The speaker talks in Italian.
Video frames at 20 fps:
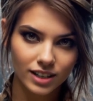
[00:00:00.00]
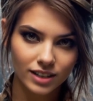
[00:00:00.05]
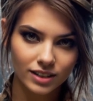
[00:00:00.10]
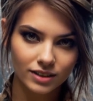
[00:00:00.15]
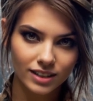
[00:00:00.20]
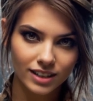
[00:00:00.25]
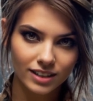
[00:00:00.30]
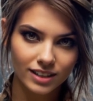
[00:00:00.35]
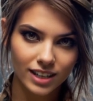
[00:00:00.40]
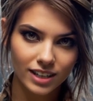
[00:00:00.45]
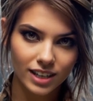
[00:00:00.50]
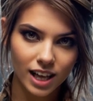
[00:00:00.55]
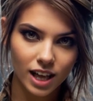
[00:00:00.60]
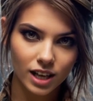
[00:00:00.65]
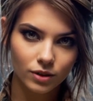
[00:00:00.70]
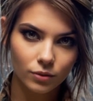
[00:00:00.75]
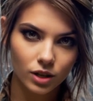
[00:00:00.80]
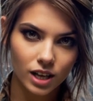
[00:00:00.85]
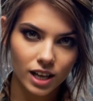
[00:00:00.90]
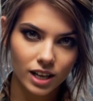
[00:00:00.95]
Se sei
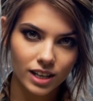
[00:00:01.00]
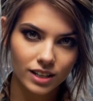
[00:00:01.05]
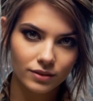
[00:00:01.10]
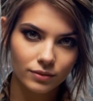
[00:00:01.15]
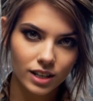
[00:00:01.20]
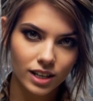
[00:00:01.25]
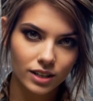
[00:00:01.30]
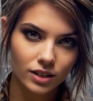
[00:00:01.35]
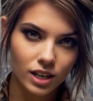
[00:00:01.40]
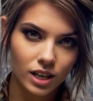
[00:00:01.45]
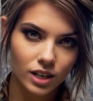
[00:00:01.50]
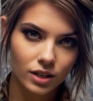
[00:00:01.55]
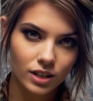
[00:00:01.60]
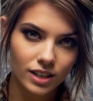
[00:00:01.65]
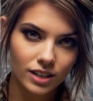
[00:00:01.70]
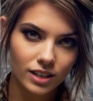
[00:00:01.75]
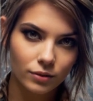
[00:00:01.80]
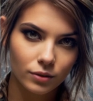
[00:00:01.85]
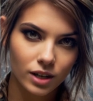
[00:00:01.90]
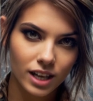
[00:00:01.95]
appena arrivato da
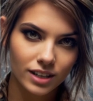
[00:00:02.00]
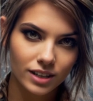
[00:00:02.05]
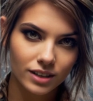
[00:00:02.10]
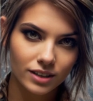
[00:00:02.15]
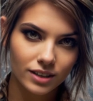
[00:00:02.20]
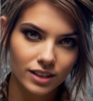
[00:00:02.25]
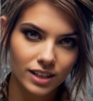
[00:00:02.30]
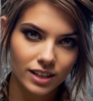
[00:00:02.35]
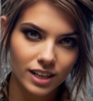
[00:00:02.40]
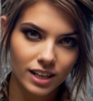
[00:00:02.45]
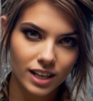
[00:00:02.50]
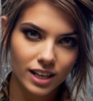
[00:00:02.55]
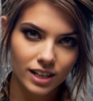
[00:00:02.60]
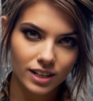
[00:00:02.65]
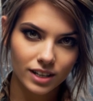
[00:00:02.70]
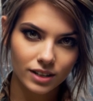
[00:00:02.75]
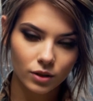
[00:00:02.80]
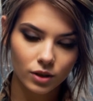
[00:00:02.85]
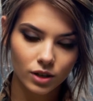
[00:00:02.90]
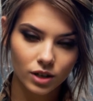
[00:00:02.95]
queste parti,
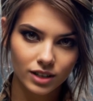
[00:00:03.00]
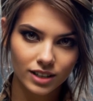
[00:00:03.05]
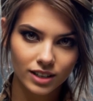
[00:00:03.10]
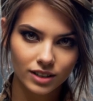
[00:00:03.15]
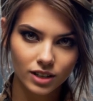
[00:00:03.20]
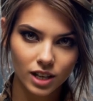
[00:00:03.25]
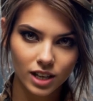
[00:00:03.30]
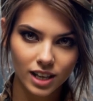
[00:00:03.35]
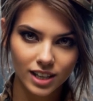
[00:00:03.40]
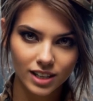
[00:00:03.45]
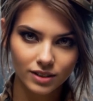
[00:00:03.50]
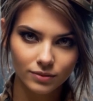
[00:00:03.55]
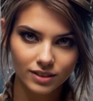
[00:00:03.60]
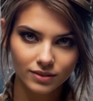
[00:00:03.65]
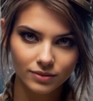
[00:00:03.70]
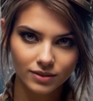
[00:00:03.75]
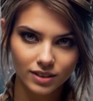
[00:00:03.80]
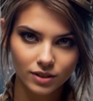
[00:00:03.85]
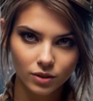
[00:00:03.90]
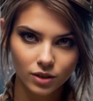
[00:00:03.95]
io ti do il
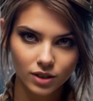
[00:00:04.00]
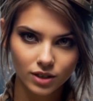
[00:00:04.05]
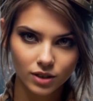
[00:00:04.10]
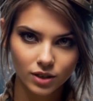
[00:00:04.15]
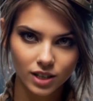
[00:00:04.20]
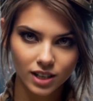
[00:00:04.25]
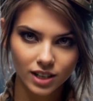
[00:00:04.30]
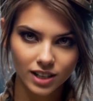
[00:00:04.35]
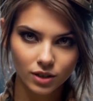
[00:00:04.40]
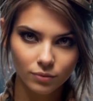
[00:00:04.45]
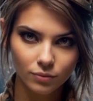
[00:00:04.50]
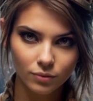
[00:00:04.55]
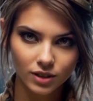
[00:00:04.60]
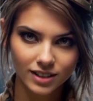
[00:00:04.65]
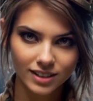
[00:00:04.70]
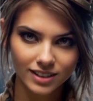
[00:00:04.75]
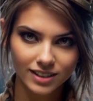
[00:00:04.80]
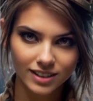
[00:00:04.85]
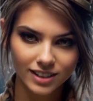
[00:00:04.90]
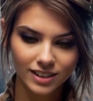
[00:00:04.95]
benvenuto, ma
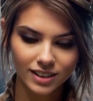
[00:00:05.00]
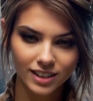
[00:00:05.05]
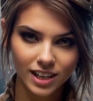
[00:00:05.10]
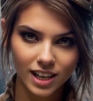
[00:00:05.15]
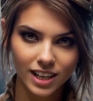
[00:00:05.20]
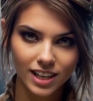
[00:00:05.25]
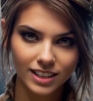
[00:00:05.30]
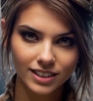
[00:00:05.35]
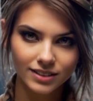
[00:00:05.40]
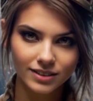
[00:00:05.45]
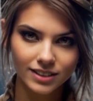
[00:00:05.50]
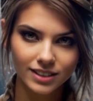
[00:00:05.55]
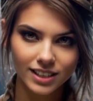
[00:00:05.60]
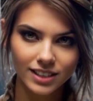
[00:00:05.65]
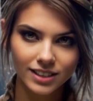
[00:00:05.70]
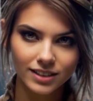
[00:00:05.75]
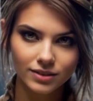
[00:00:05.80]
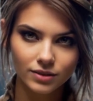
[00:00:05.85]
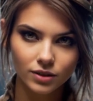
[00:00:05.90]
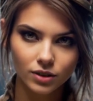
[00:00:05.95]
se sei già
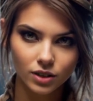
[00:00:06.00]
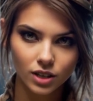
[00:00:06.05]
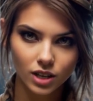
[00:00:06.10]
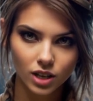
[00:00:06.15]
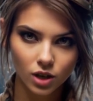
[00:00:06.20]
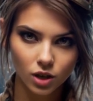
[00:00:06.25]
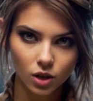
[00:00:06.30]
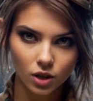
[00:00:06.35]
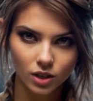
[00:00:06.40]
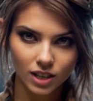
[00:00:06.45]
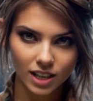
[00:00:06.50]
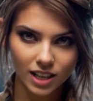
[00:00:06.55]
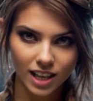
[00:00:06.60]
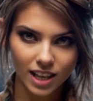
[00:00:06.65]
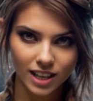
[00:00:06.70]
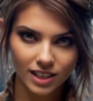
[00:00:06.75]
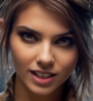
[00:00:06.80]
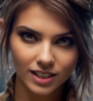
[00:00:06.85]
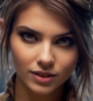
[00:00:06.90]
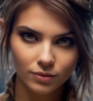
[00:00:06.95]
iscritto, un
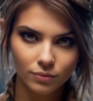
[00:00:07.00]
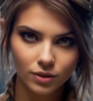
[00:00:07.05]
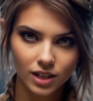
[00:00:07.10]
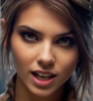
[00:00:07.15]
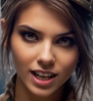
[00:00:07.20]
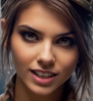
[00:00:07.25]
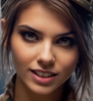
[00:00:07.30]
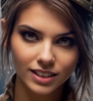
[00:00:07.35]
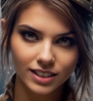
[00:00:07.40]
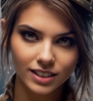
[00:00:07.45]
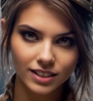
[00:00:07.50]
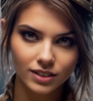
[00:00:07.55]
gran ben